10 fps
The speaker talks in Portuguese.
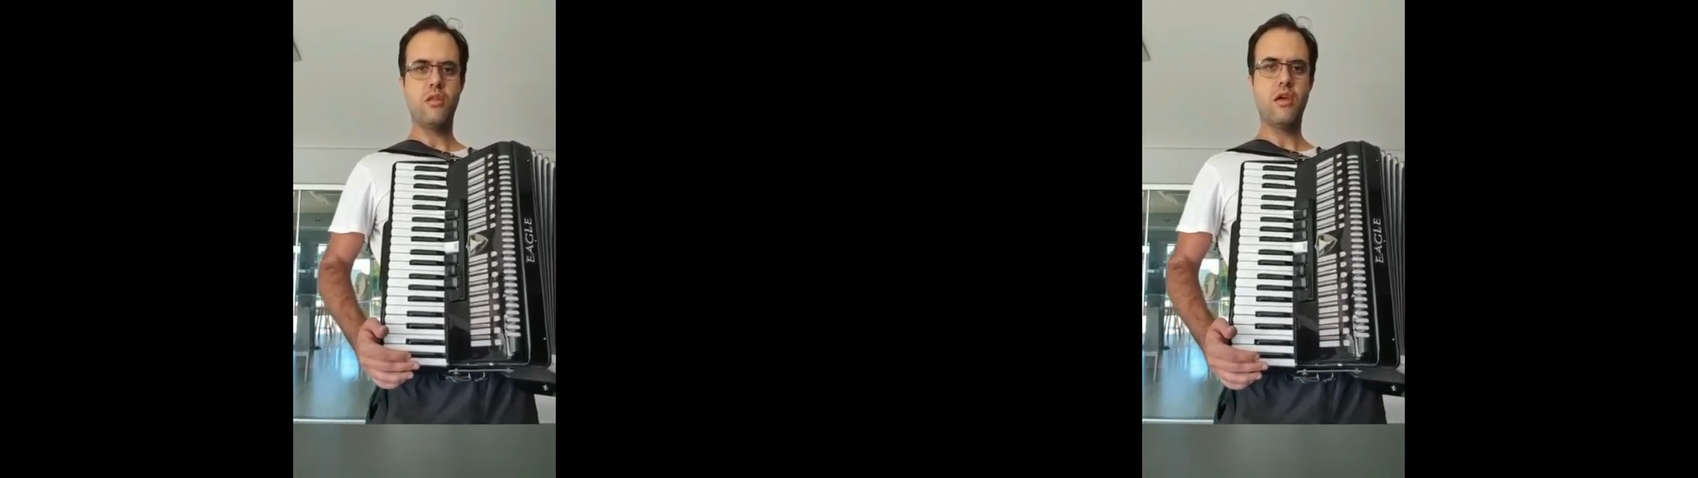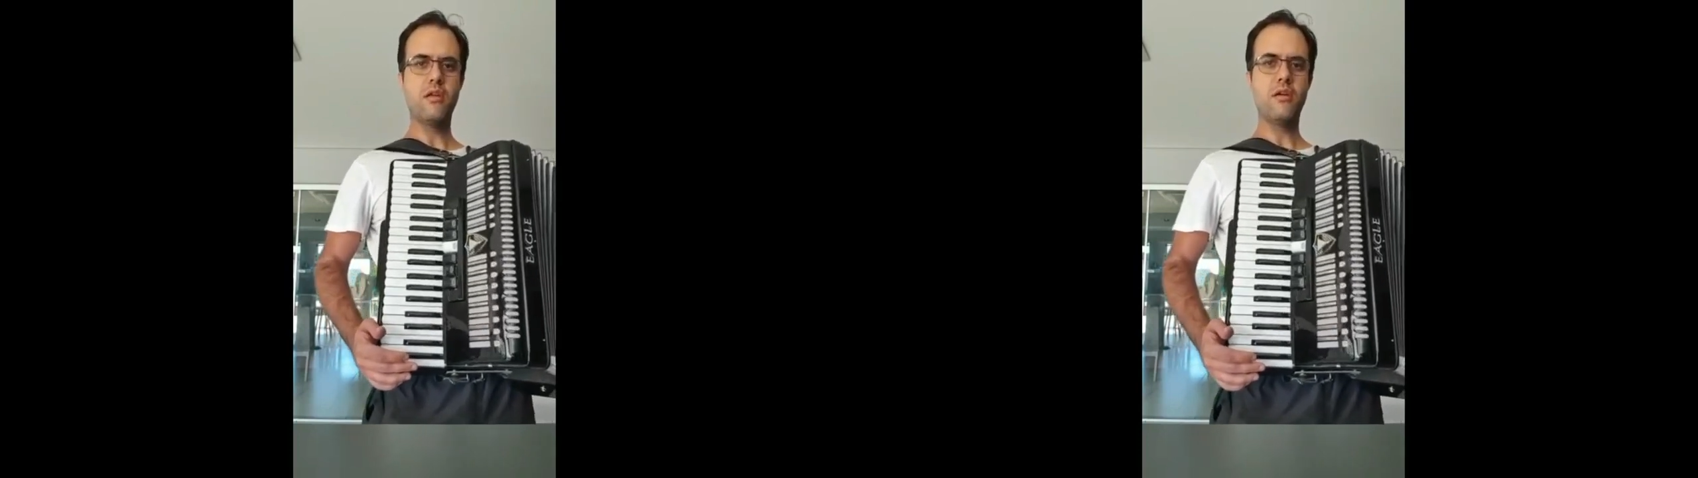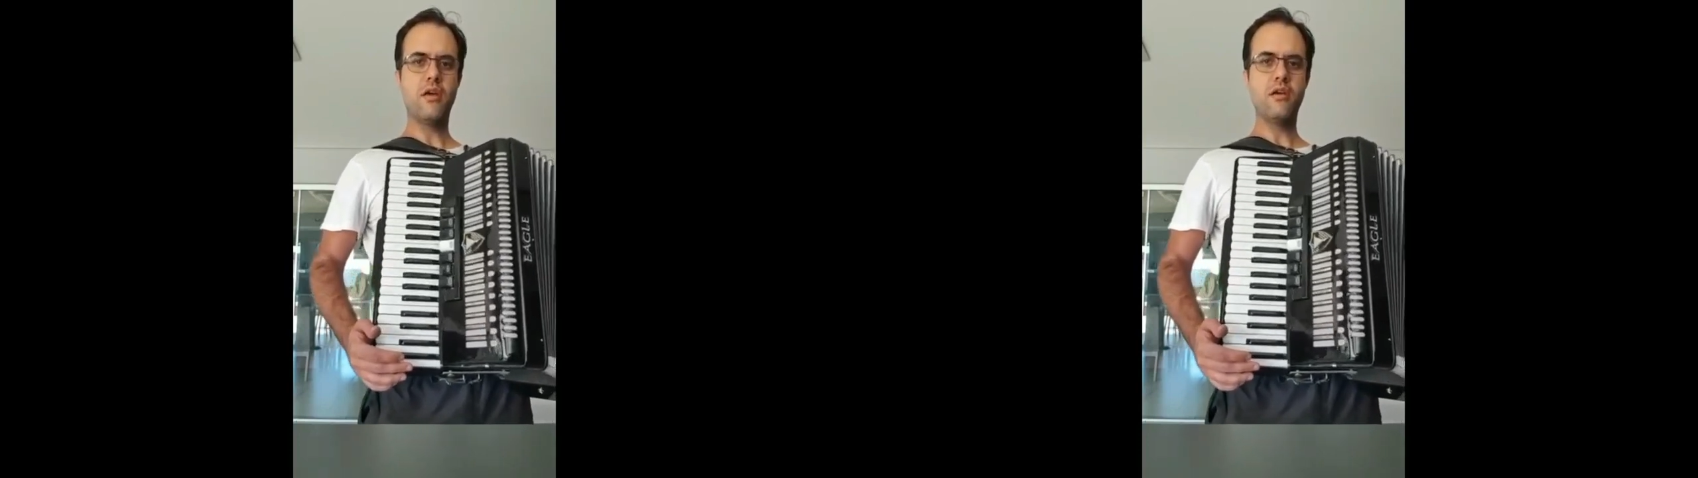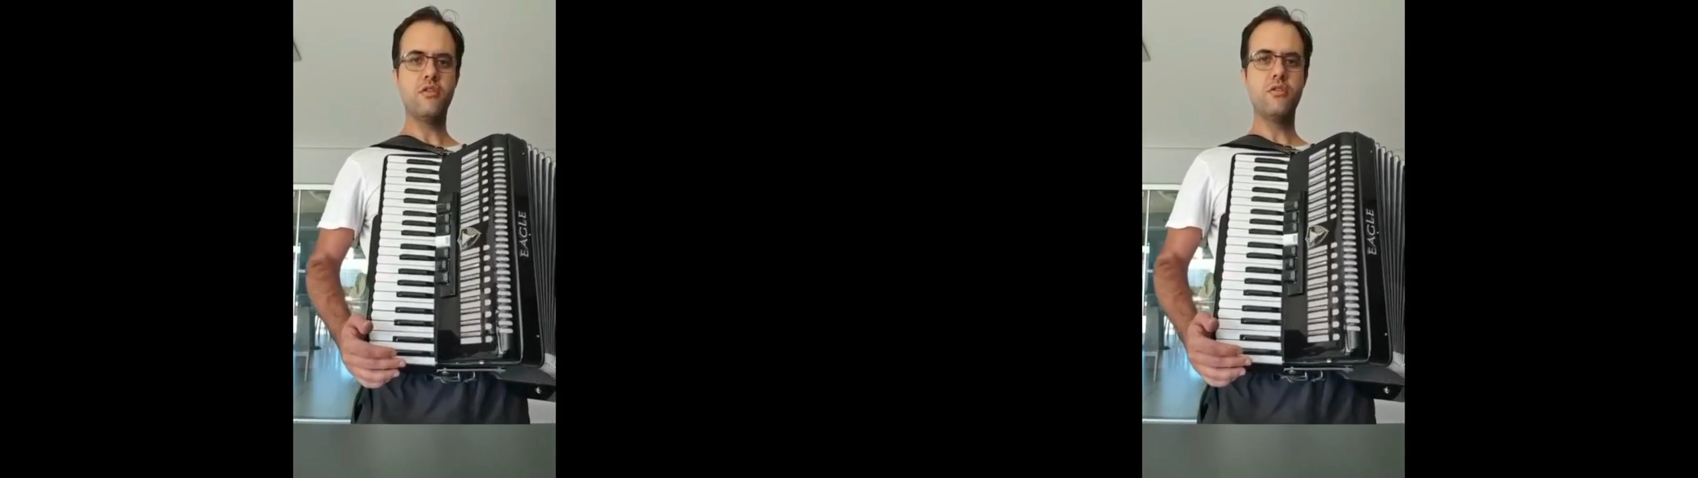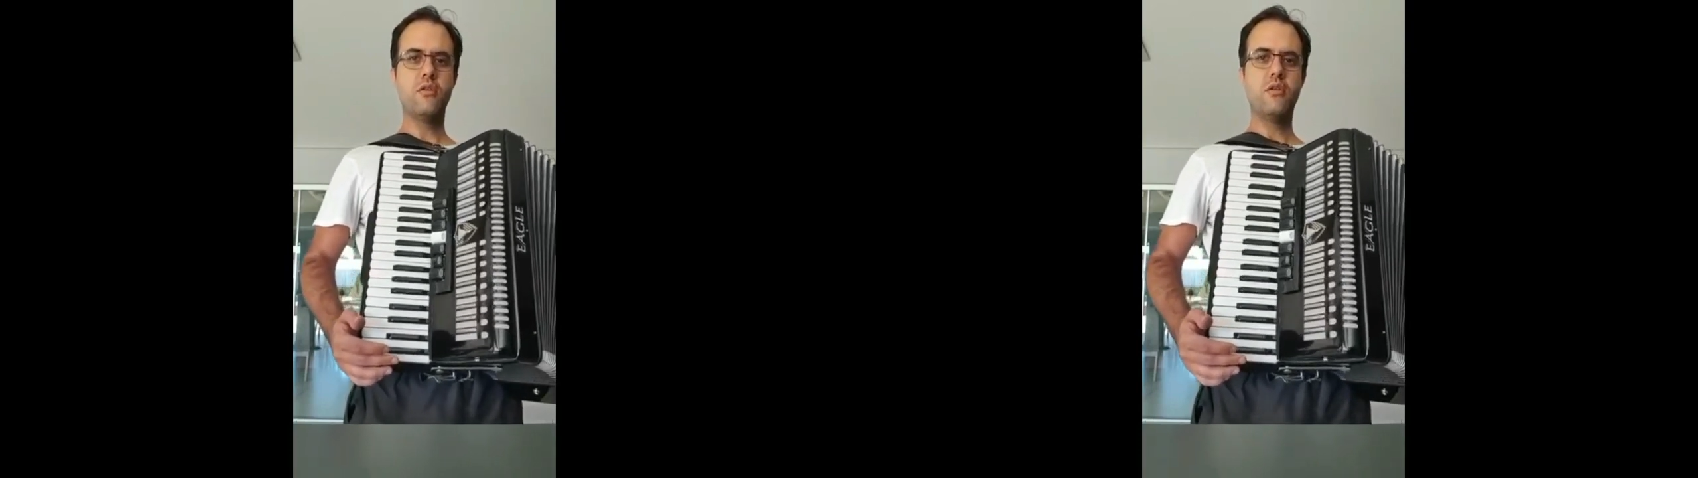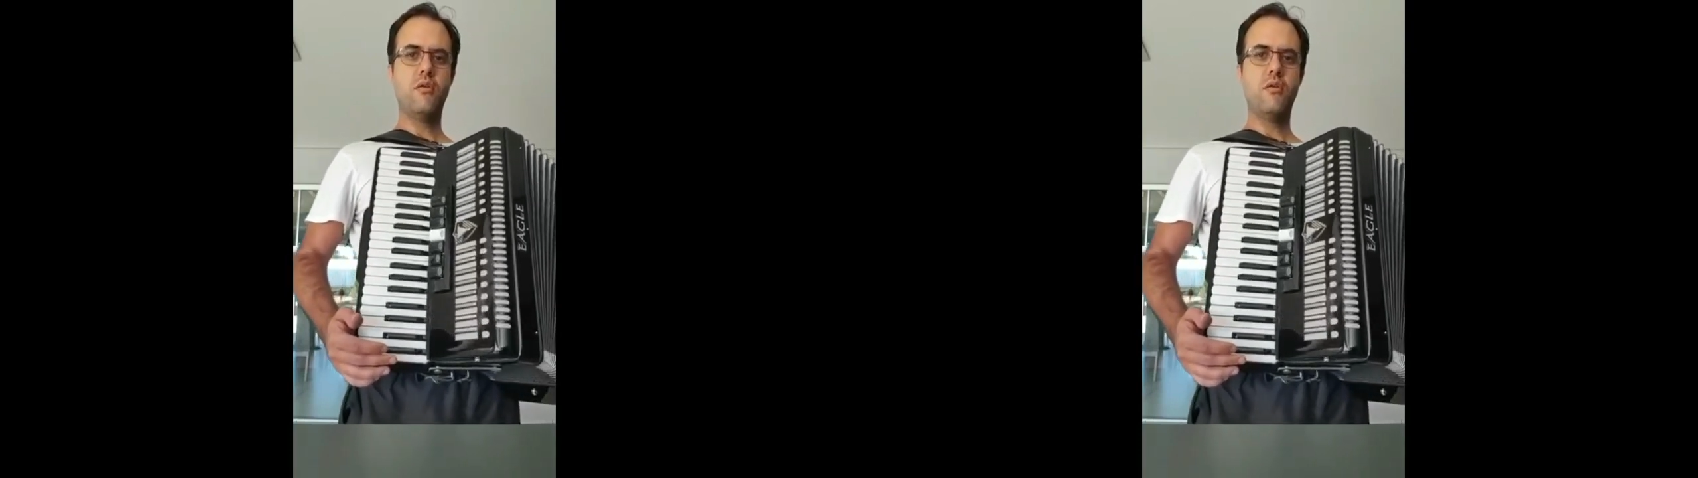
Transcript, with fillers: na internet.